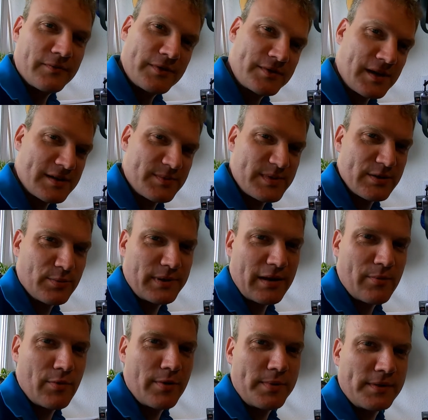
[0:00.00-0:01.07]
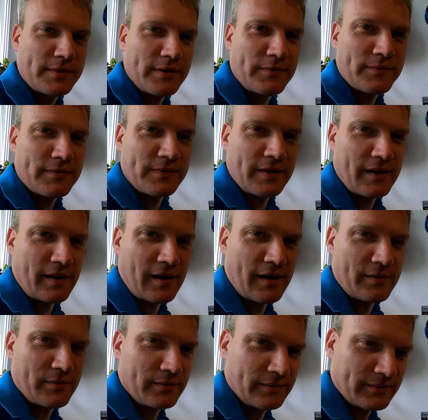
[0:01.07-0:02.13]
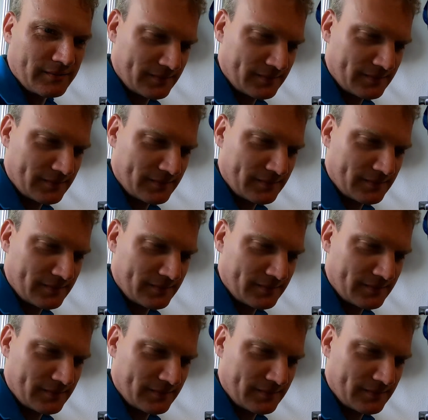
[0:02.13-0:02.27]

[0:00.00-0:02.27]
Ich kannst es ein bisschen deine Möbel driften, keine Ahnung.